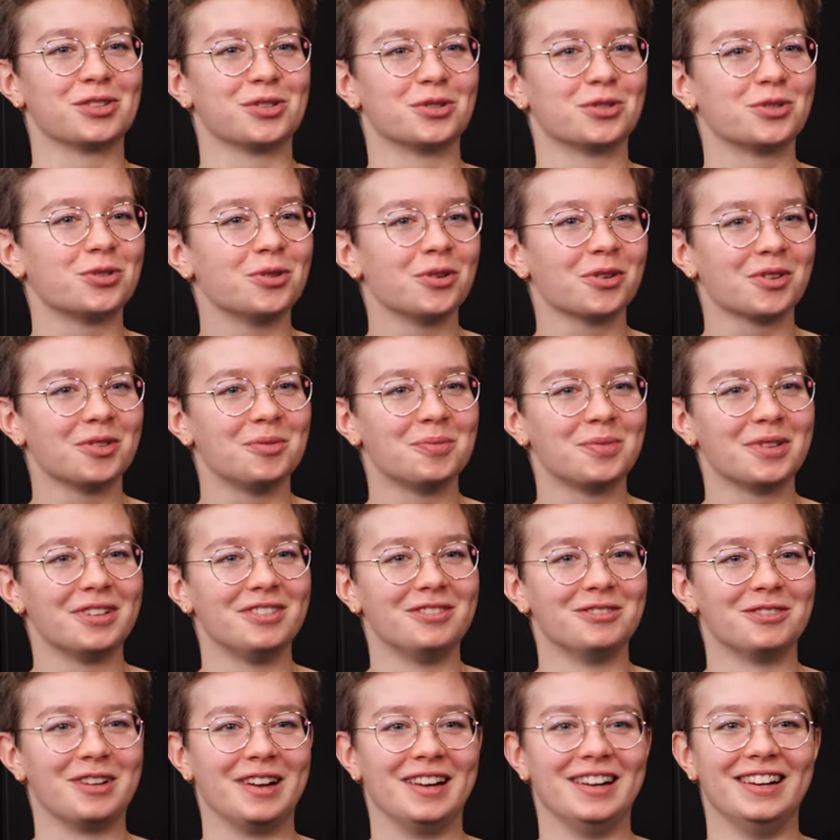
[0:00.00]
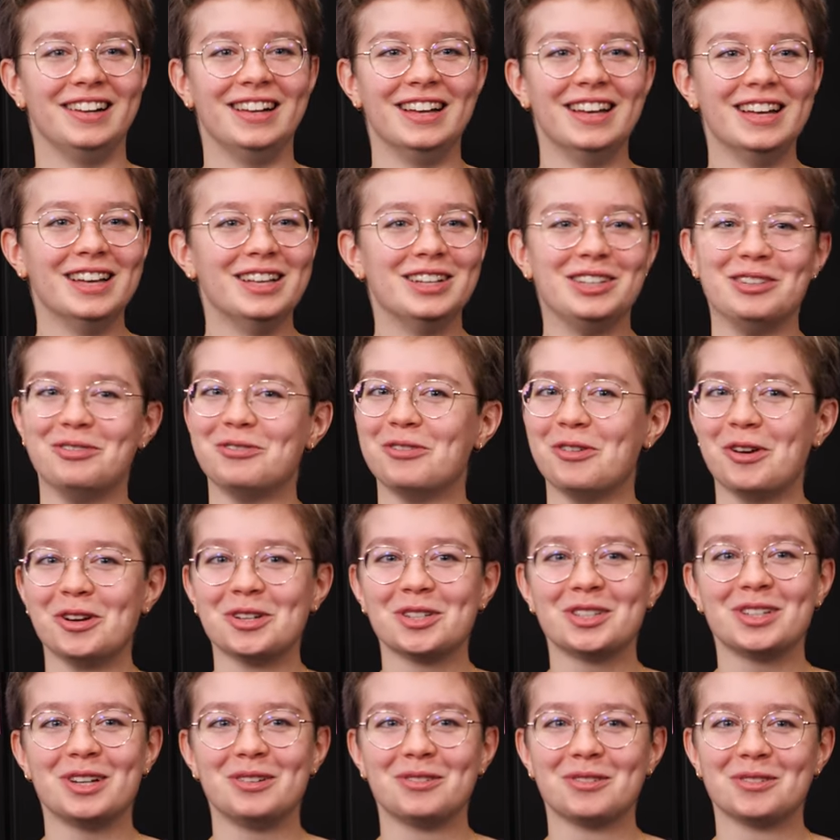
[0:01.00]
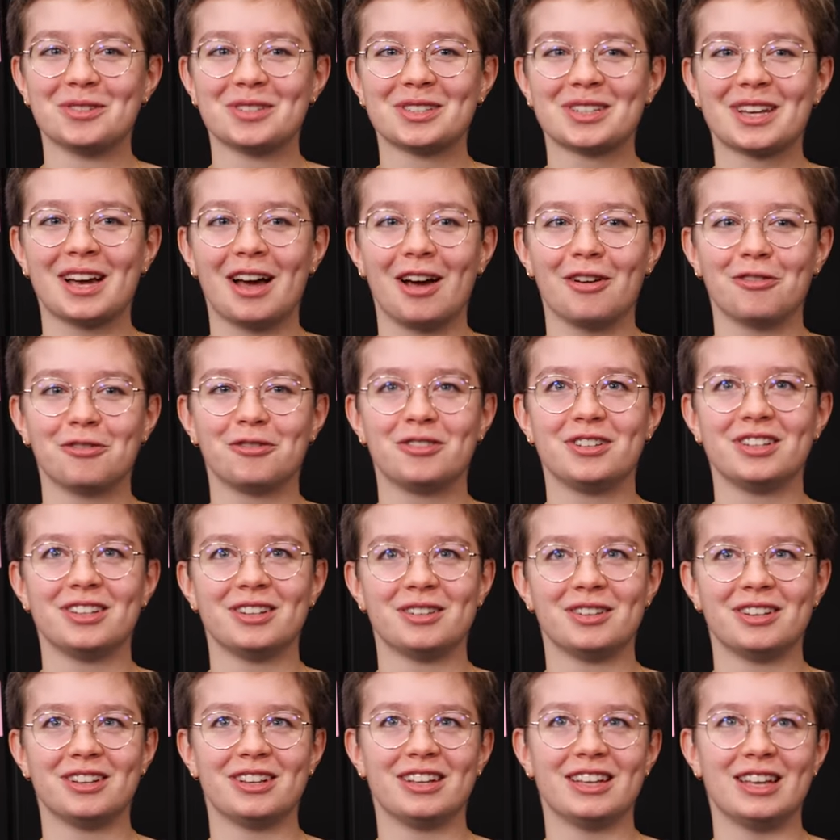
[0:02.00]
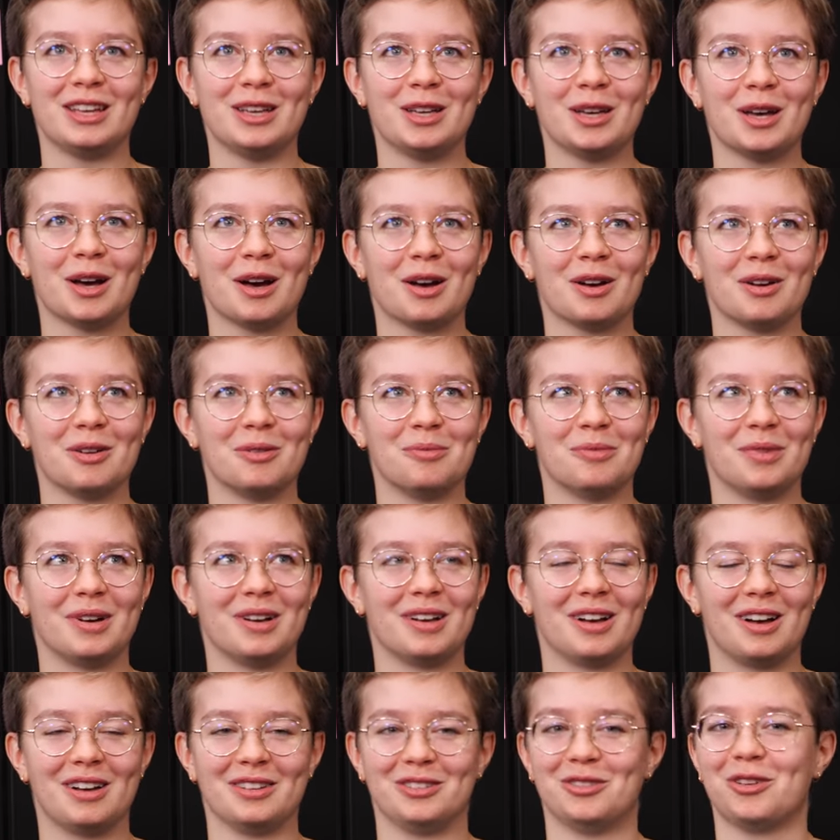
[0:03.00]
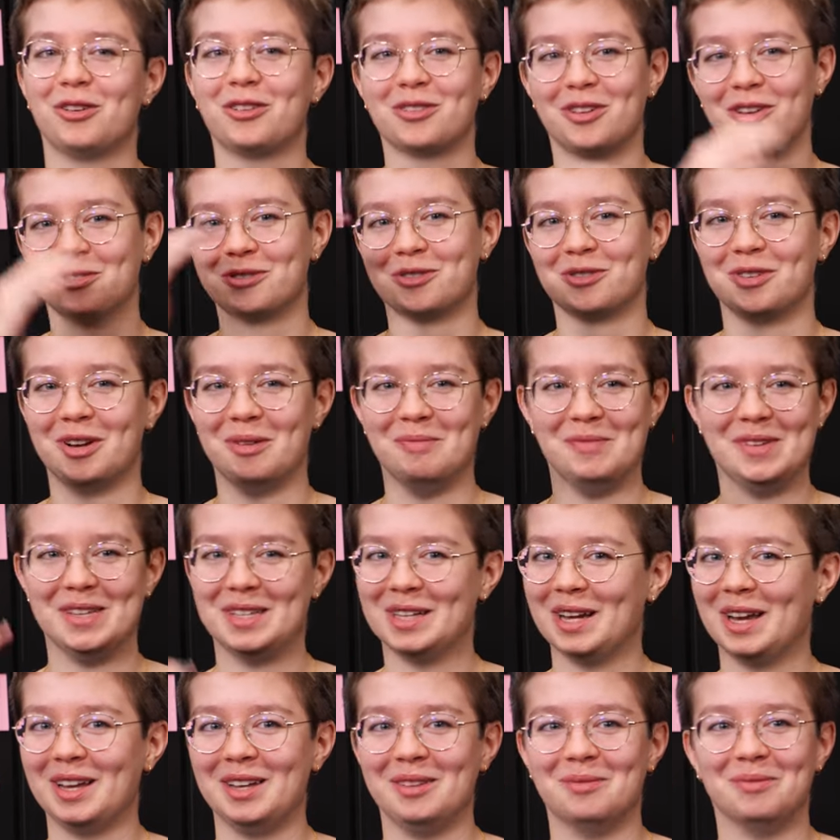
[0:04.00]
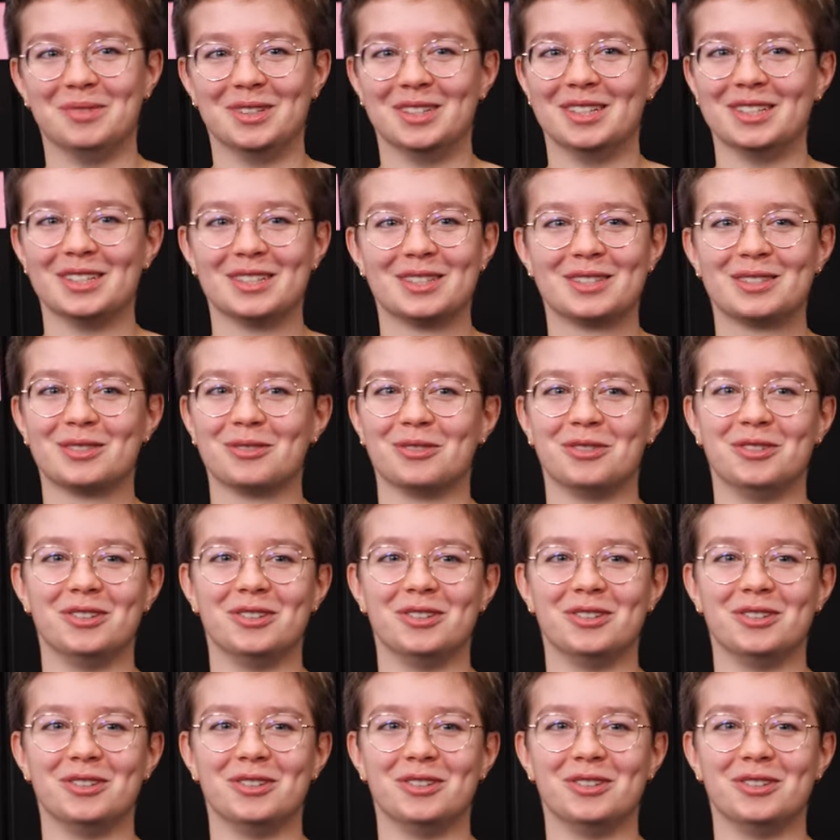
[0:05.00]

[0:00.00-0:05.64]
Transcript: Regisseurin bin, weil die Vorstellungskraft eher immer noch auf so einer Metaebene ist.